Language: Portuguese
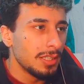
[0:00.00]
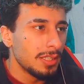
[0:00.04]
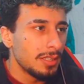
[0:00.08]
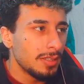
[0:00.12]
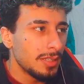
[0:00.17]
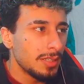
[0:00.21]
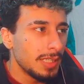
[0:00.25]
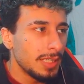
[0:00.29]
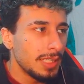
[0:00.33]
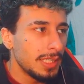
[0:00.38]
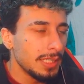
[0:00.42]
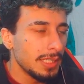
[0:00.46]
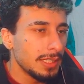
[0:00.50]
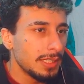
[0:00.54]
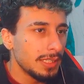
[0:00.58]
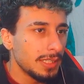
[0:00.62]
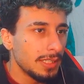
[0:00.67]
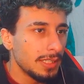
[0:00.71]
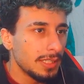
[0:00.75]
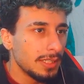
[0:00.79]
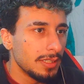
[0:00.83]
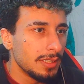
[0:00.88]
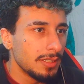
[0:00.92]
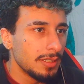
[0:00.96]
Ele
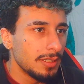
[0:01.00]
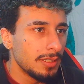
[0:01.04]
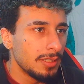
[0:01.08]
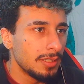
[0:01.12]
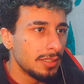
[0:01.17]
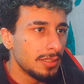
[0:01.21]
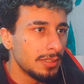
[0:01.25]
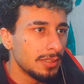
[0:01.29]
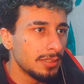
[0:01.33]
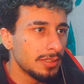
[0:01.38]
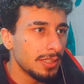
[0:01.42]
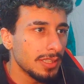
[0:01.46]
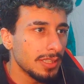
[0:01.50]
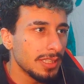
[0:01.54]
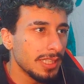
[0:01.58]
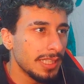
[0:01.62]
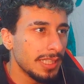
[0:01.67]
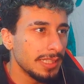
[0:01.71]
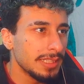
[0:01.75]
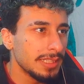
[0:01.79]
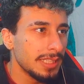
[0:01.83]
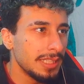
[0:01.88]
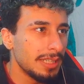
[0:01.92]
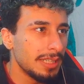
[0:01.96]
aqui. Só que
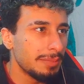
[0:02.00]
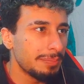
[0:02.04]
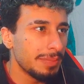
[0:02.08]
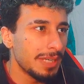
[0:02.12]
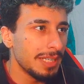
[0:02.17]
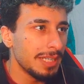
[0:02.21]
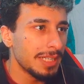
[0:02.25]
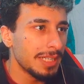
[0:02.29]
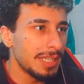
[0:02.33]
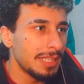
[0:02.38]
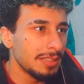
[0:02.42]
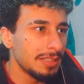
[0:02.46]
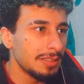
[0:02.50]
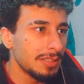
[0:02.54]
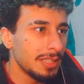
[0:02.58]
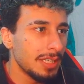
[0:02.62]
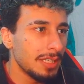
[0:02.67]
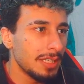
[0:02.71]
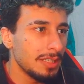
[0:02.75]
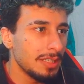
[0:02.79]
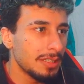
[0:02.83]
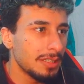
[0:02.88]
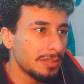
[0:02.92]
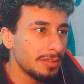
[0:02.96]
acho que ele é parado, né?
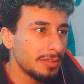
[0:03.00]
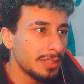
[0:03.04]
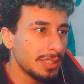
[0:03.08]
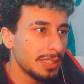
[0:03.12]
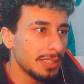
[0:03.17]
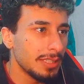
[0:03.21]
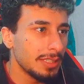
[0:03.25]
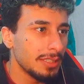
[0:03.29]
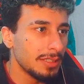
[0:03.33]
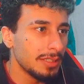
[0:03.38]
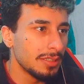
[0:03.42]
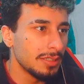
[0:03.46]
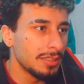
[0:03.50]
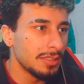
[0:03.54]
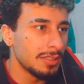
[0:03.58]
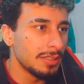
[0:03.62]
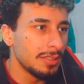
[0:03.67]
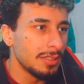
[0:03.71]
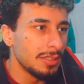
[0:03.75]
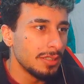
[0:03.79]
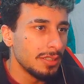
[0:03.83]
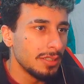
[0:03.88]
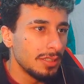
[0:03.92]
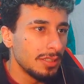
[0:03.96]
Ele não anda.
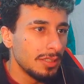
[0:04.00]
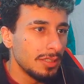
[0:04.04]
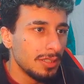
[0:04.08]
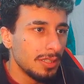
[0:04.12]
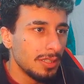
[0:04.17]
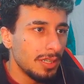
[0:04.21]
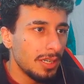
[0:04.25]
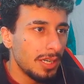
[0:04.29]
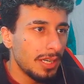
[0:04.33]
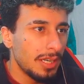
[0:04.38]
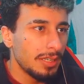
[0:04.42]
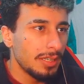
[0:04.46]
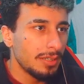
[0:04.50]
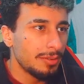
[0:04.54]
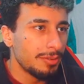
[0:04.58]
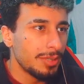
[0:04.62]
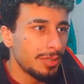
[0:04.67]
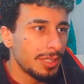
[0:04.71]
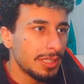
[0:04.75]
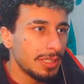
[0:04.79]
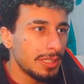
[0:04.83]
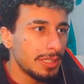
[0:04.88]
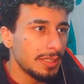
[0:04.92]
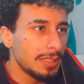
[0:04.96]
É, não
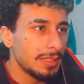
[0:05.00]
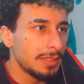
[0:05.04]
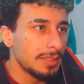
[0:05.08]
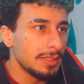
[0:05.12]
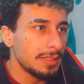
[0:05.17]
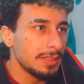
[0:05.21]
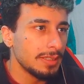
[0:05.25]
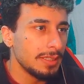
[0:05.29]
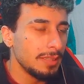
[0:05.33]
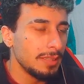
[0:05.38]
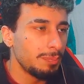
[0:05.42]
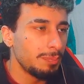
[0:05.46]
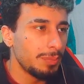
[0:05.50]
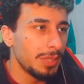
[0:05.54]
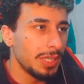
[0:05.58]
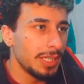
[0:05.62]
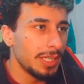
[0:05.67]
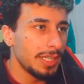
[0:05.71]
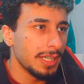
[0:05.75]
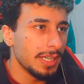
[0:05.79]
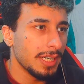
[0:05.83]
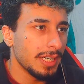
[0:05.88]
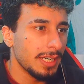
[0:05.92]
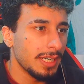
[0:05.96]
anda. Que
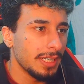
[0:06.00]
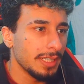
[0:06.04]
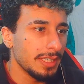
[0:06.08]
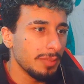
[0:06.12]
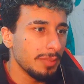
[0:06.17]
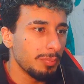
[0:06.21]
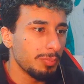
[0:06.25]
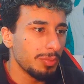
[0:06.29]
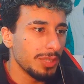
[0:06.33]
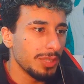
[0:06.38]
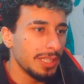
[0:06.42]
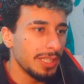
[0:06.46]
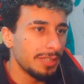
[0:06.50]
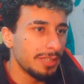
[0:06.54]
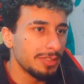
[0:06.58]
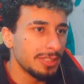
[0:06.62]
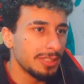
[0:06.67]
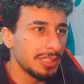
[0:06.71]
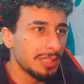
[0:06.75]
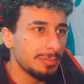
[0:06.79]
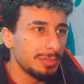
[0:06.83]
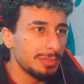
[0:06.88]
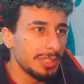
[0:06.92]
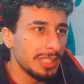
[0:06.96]
pena, cara. Que pena.
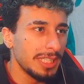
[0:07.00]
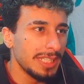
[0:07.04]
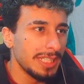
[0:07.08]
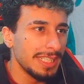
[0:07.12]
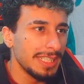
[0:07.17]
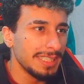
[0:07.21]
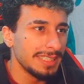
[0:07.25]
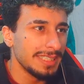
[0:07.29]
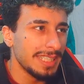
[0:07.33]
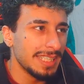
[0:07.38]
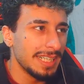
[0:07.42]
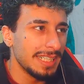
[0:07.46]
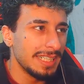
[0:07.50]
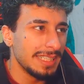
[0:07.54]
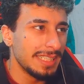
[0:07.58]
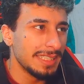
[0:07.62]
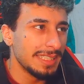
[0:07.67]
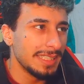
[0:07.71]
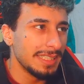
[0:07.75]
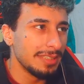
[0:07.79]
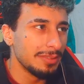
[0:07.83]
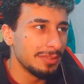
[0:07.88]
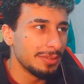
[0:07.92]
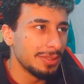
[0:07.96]
Você poderia estar
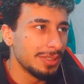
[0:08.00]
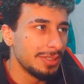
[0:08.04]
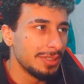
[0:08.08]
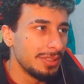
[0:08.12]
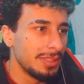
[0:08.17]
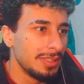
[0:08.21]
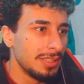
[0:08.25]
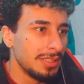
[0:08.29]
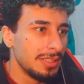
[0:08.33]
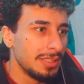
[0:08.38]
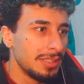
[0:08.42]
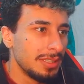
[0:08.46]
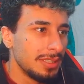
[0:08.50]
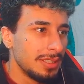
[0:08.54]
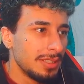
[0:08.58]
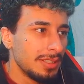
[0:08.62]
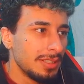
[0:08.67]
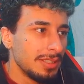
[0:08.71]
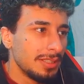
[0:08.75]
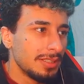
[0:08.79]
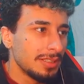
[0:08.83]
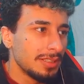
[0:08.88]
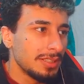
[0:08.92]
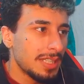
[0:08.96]
andando.
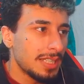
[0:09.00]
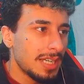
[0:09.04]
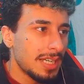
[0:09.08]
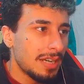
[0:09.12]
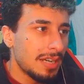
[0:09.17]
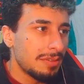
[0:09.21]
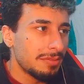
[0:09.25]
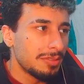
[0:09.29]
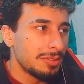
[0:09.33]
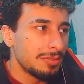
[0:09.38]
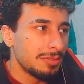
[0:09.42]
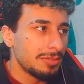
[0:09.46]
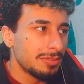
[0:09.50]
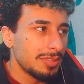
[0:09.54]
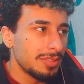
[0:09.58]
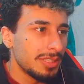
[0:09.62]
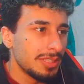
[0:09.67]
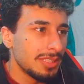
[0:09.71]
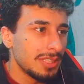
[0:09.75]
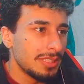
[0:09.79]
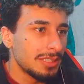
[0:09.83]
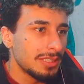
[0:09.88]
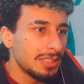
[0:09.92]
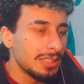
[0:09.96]
Tá, vamos ver
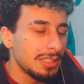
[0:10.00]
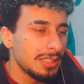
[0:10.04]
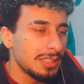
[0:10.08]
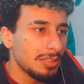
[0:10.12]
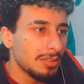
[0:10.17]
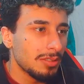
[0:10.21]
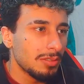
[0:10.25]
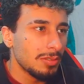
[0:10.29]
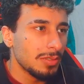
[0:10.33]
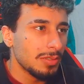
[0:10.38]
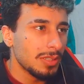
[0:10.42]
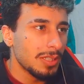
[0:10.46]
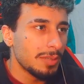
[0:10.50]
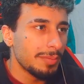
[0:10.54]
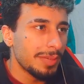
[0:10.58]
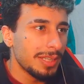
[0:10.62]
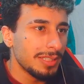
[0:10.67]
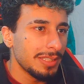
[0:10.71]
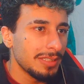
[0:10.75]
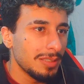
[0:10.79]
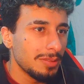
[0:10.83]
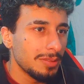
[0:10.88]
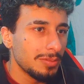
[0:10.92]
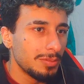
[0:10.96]
se a gente encontra
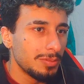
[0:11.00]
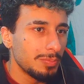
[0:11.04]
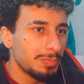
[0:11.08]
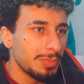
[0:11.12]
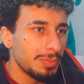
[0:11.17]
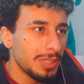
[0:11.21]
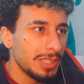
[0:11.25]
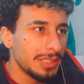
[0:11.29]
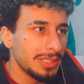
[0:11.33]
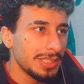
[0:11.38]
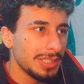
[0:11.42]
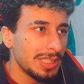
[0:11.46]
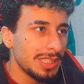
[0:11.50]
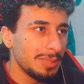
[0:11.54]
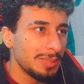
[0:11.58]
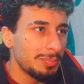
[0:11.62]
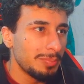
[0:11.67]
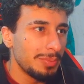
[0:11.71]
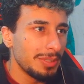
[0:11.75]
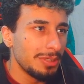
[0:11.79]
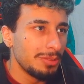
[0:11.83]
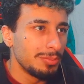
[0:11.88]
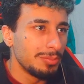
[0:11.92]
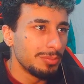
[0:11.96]
mais algum perdido
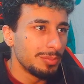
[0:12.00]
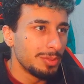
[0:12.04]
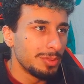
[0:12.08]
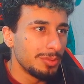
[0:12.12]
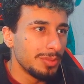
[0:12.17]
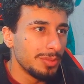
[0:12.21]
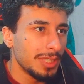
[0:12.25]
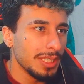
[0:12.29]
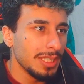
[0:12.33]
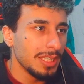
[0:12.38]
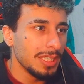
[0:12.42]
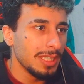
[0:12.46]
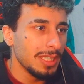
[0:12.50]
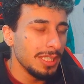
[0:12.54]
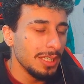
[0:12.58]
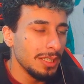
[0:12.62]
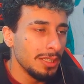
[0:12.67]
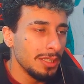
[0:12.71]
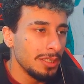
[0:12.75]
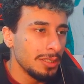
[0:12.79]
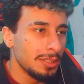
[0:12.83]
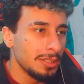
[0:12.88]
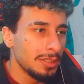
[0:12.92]
pelo mundo aqui.